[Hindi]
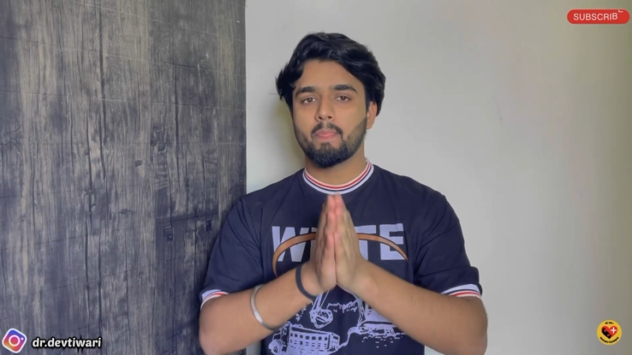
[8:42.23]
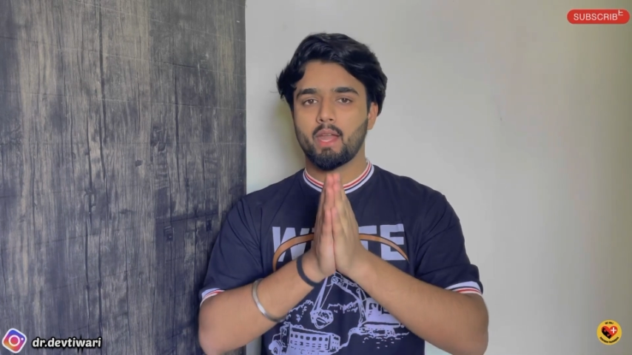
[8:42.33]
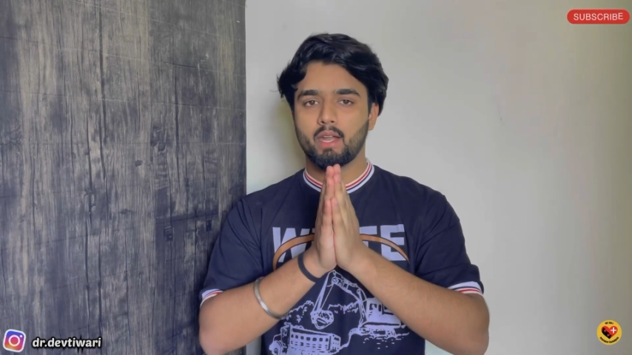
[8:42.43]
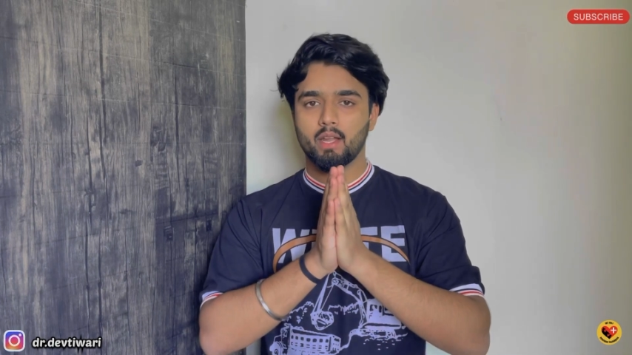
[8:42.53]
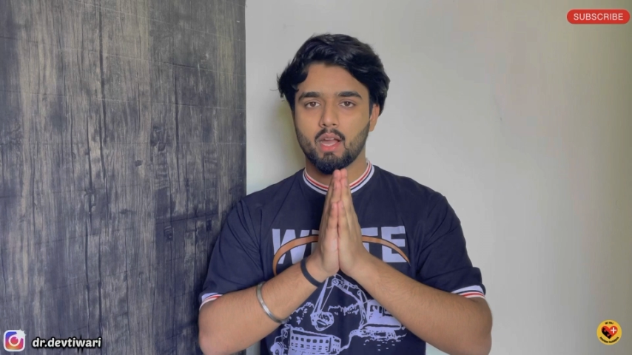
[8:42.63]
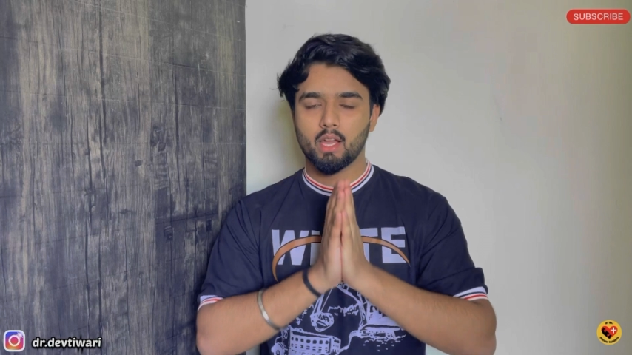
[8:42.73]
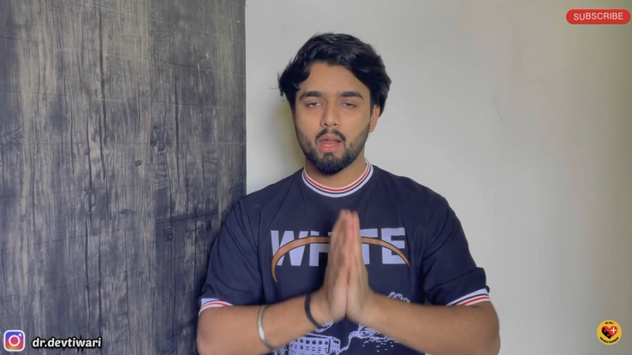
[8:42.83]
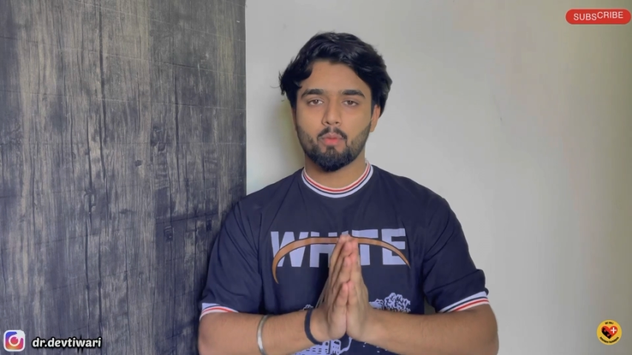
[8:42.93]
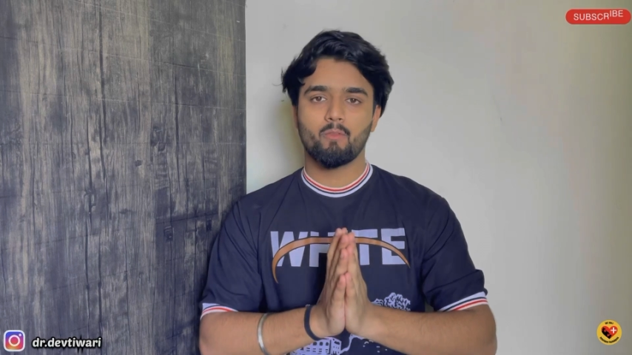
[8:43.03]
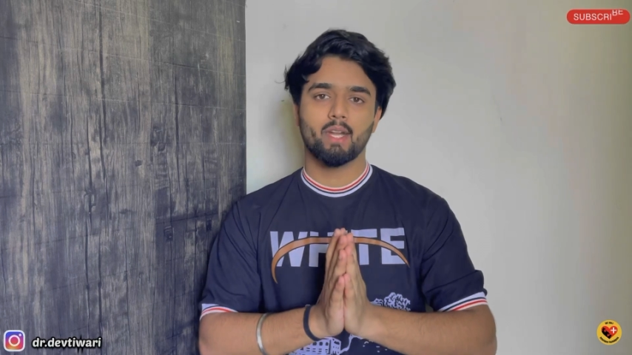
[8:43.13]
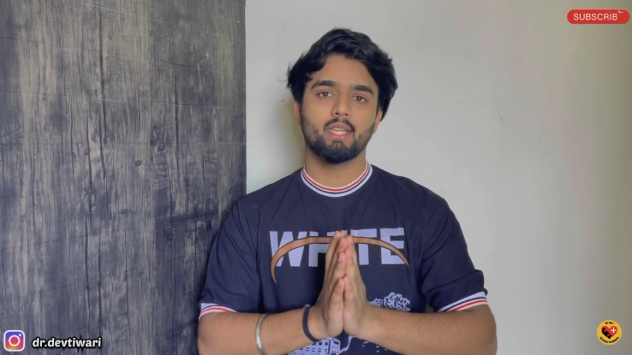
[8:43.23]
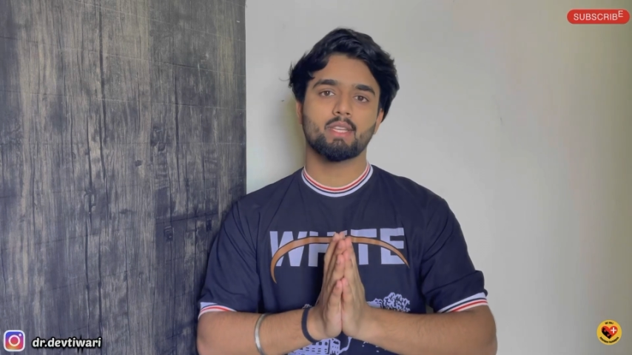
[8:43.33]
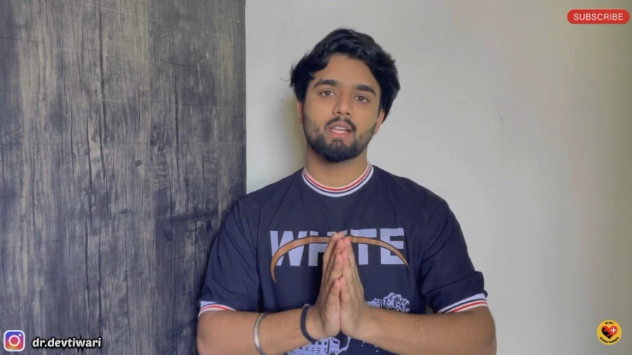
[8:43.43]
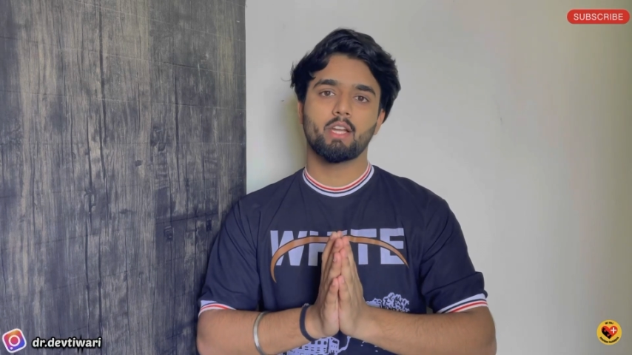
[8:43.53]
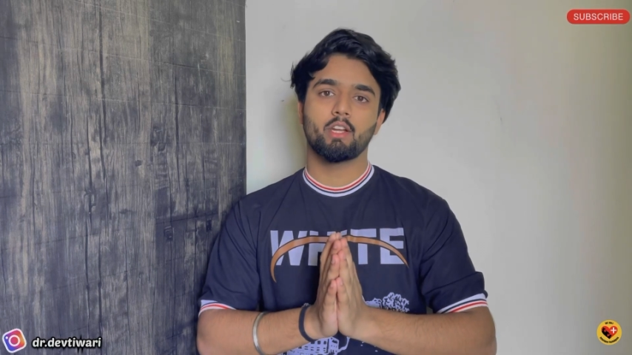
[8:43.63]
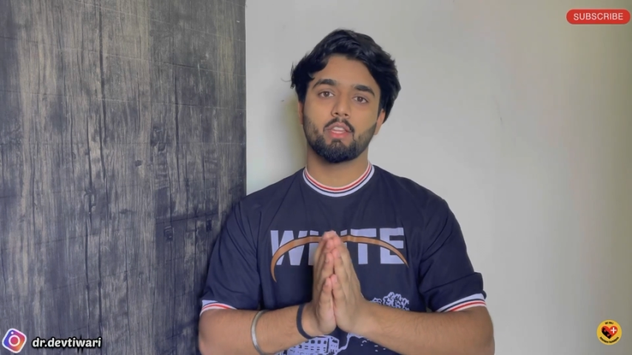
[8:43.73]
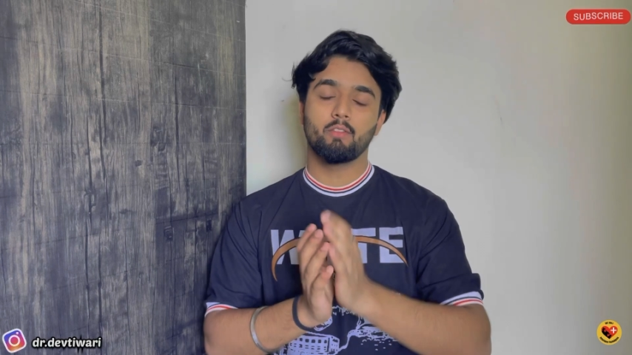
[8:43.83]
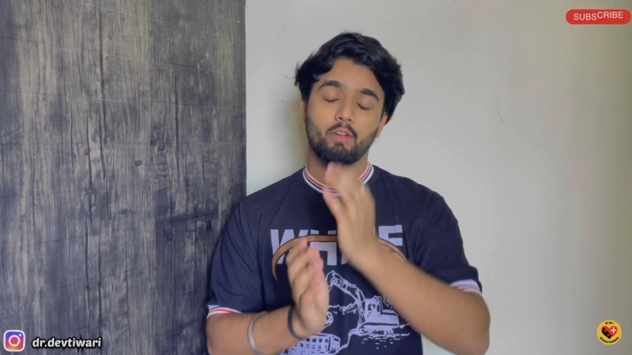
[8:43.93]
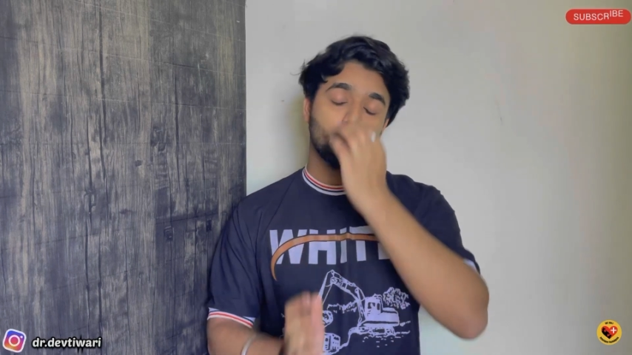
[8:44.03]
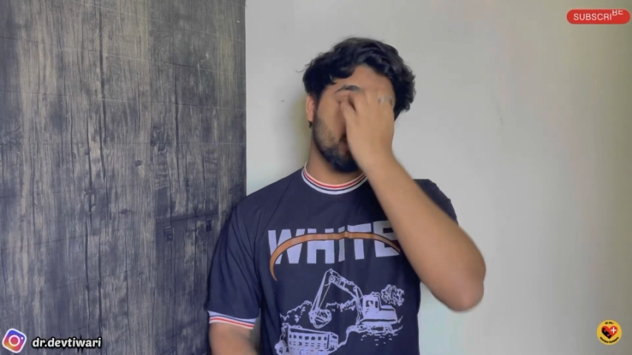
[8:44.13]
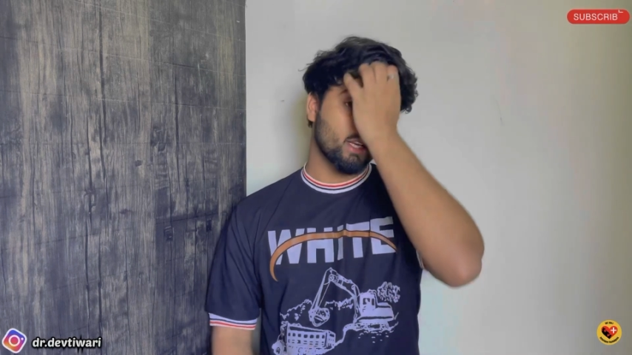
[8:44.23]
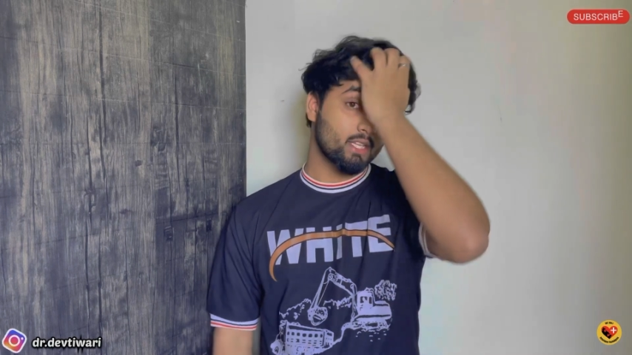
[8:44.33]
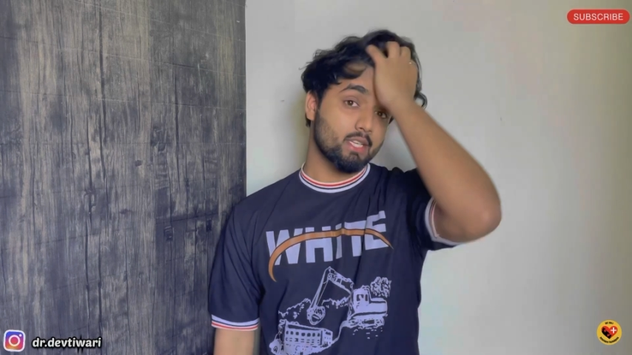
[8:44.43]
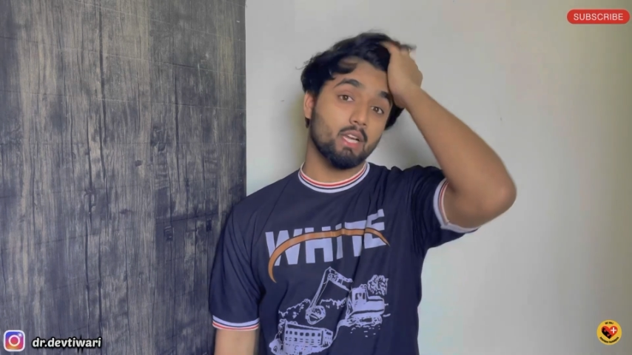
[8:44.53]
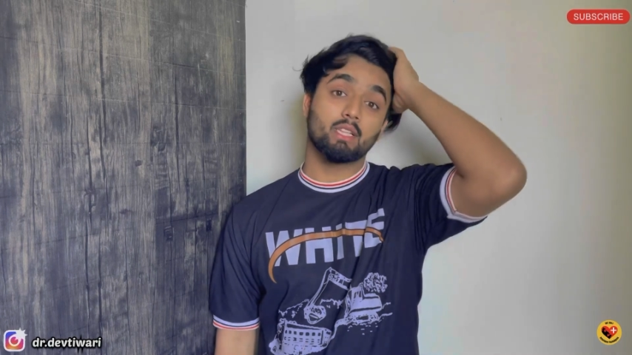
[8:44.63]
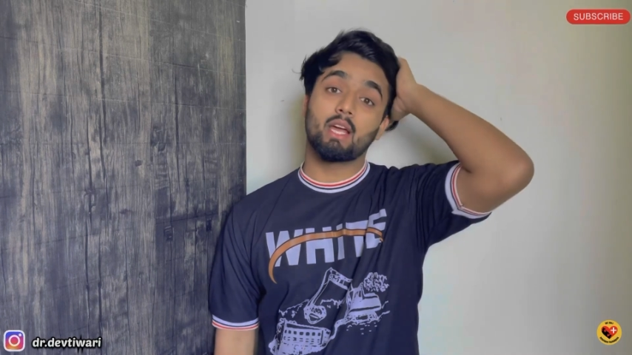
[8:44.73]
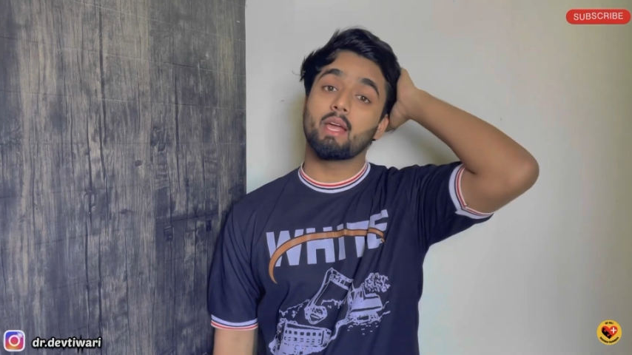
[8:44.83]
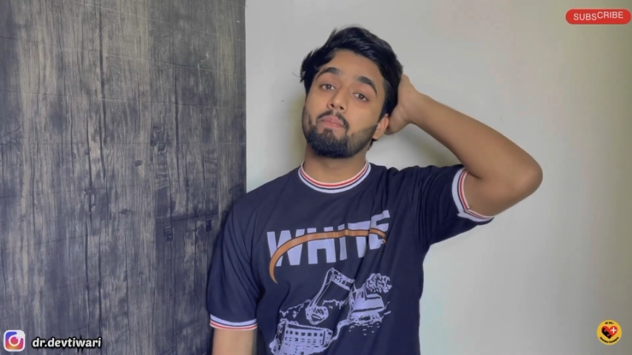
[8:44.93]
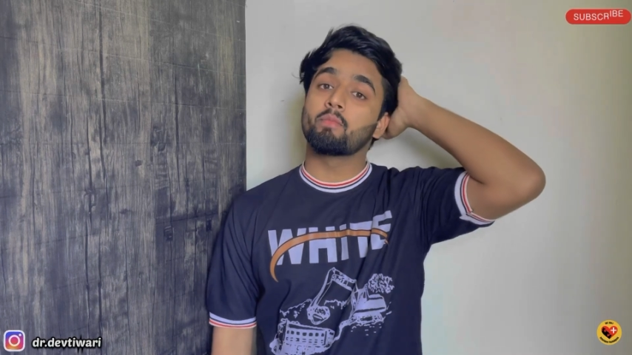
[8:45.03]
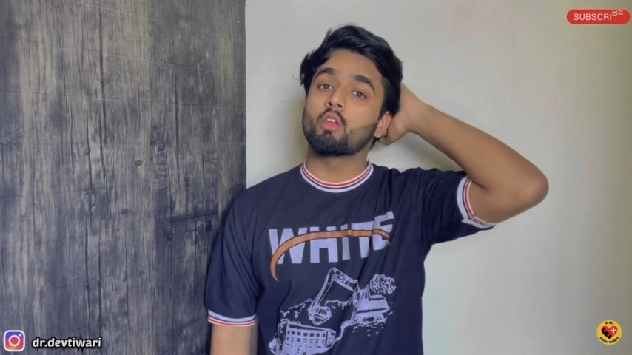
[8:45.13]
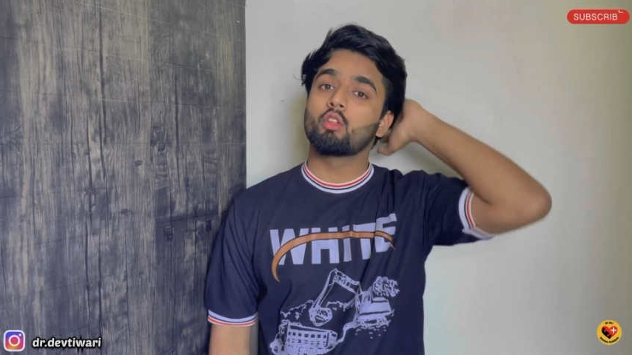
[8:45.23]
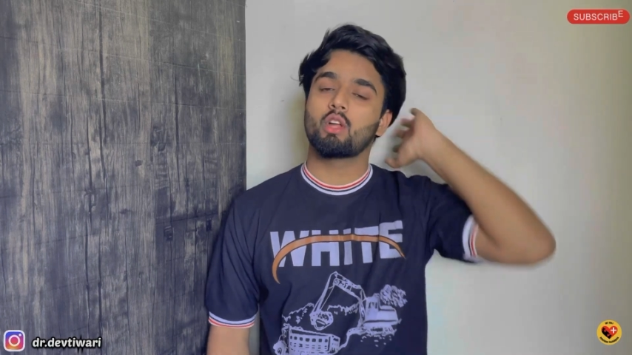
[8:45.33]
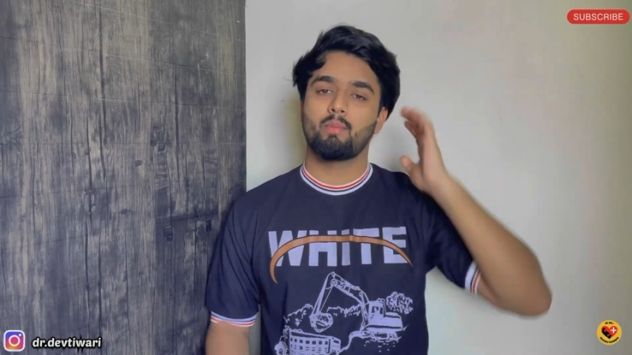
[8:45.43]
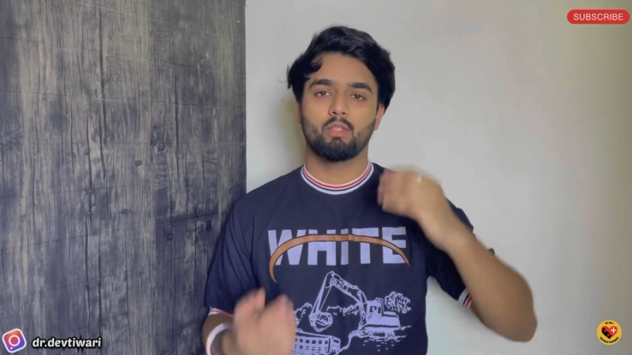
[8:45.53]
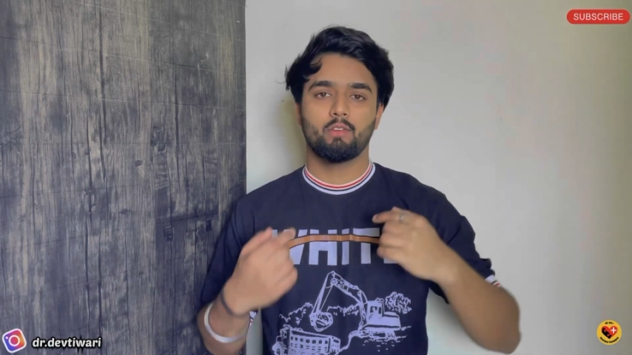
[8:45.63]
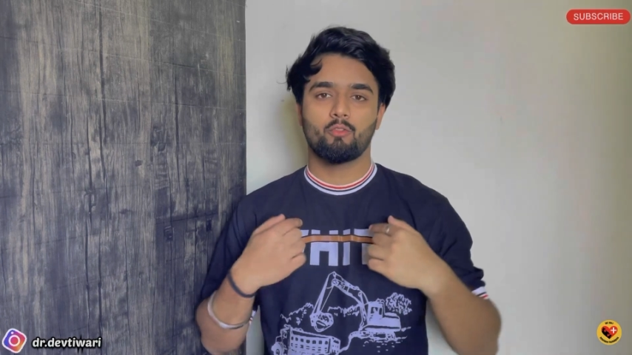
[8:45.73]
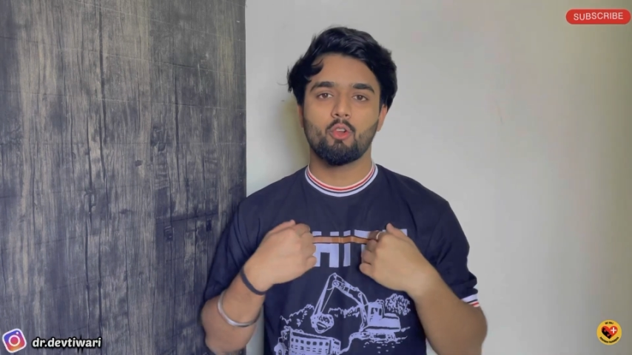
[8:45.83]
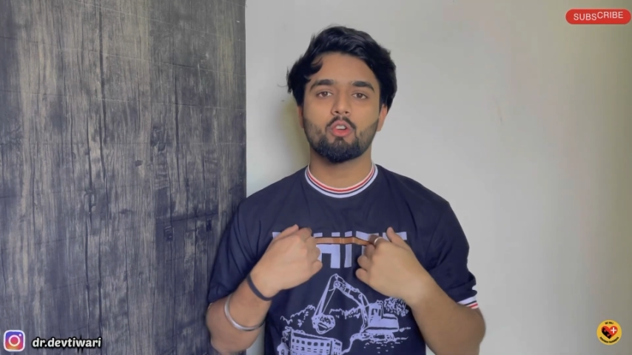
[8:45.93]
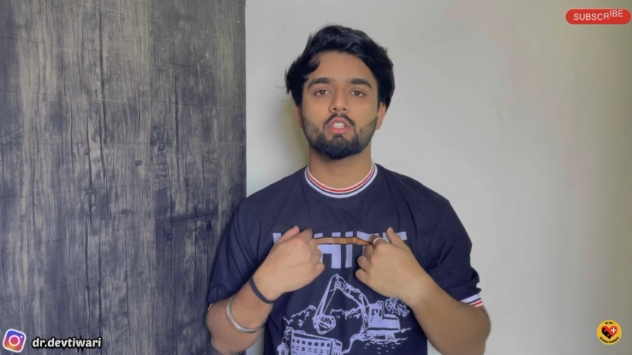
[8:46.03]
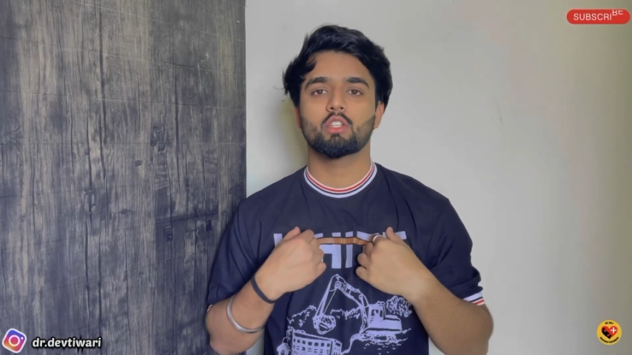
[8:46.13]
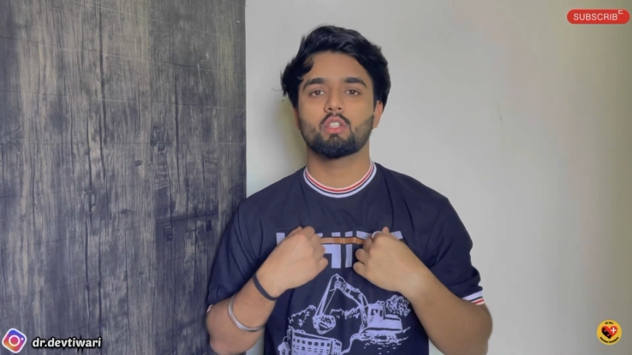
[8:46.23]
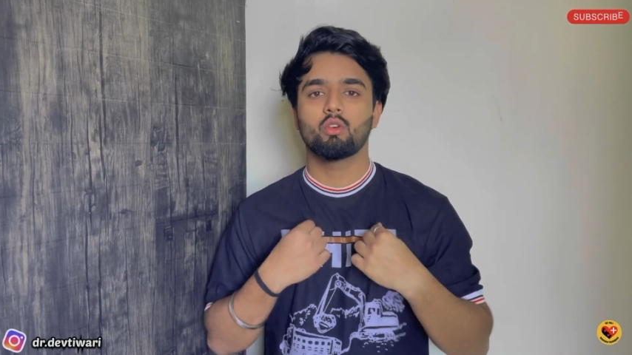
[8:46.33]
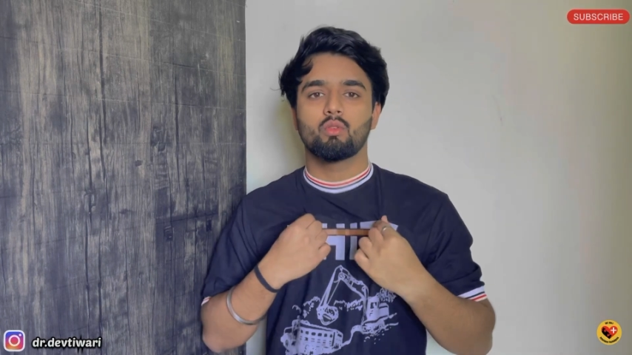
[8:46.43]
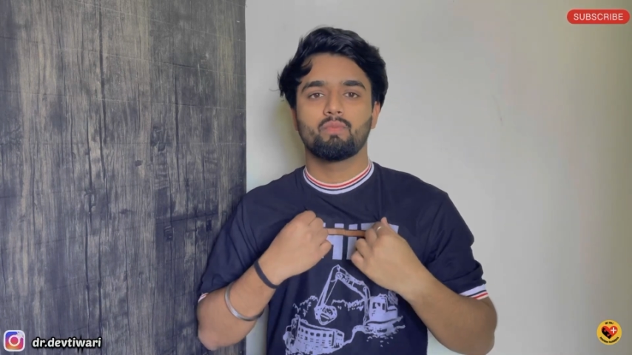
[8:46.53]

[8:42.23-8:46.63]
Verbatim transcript: एंड अगर आपको वेटनरी से रिलेटेड वीडियो देखना अच्छा लगता है तो आप मुझे फॉलो कर सकते हो